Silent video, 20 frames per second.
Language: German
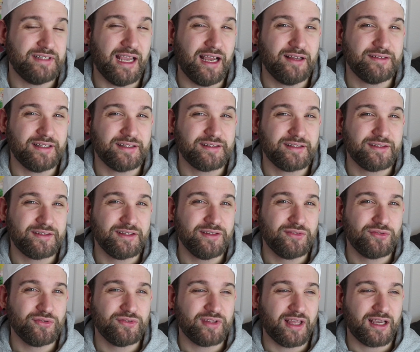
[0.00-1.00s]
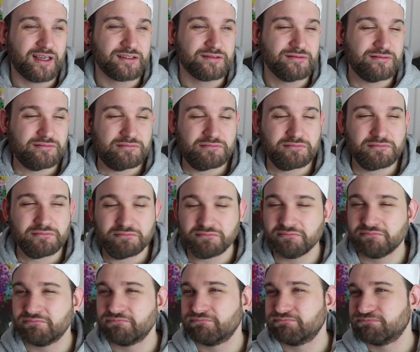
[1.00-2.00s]
ja, das sind so Sachen,
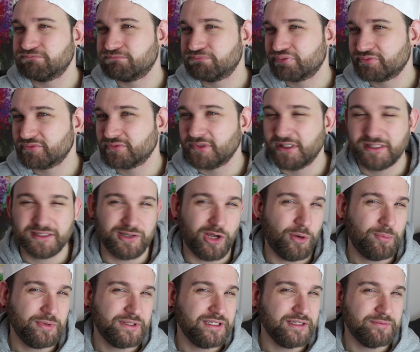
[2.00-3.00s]
ich glaube,